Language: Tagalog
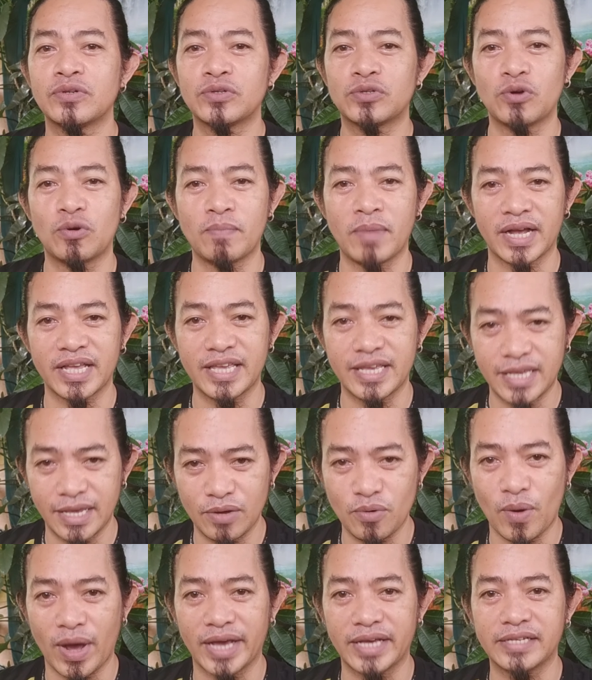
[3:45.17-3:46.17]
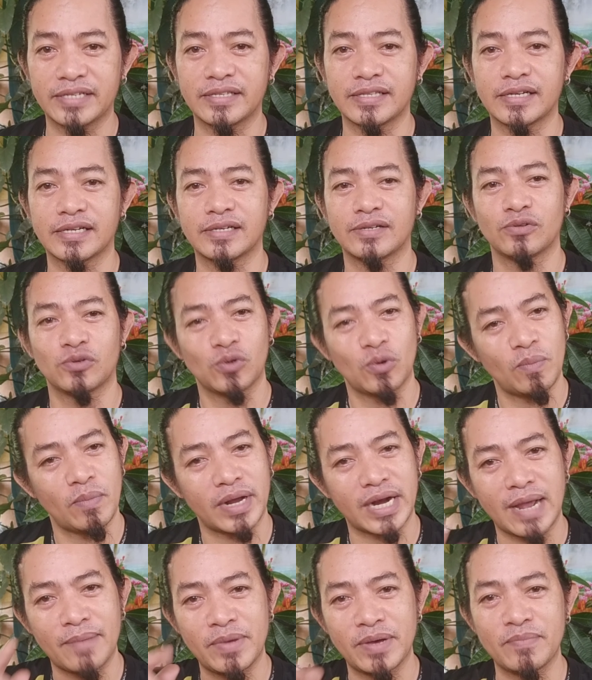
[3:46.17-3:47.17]
So magiging wise na. So
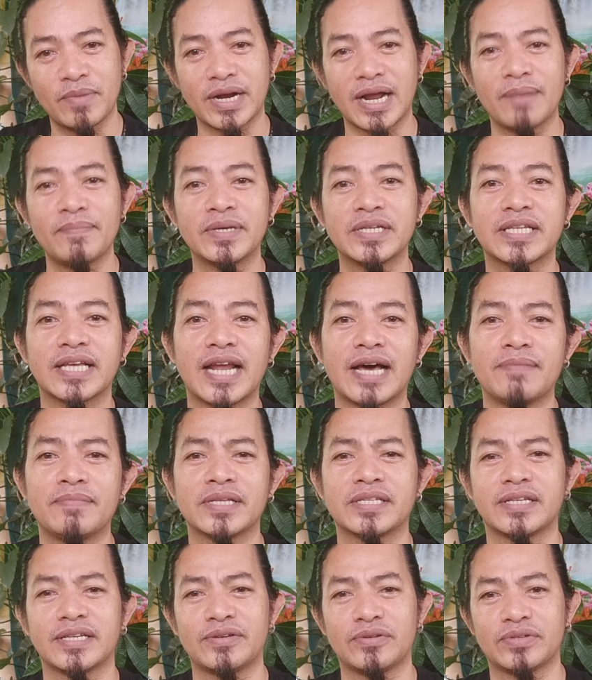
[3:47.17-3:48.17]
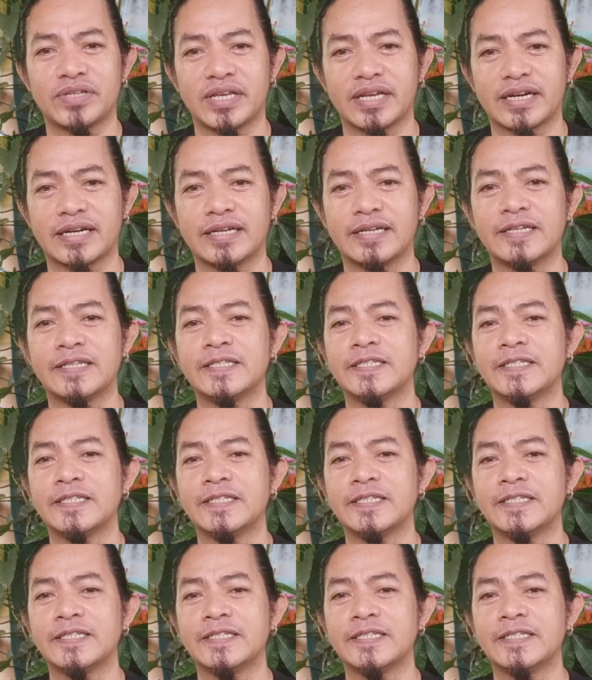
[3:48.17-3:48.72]
maraming maraming salamat sa iyo sir.